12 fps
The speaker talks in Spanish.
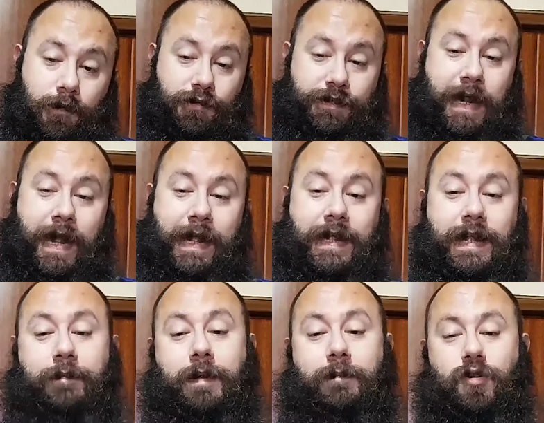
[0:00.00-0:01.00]
O sea, aquí
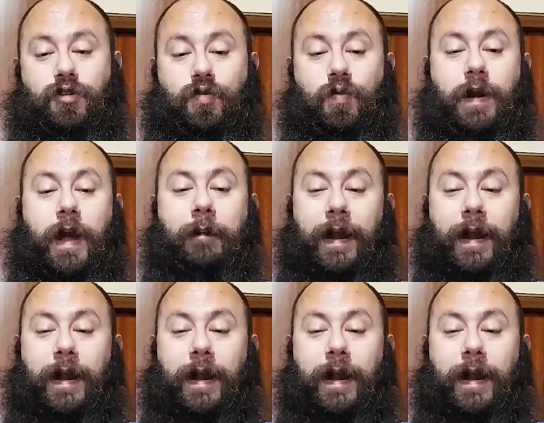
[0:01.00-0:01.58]
ya vemos una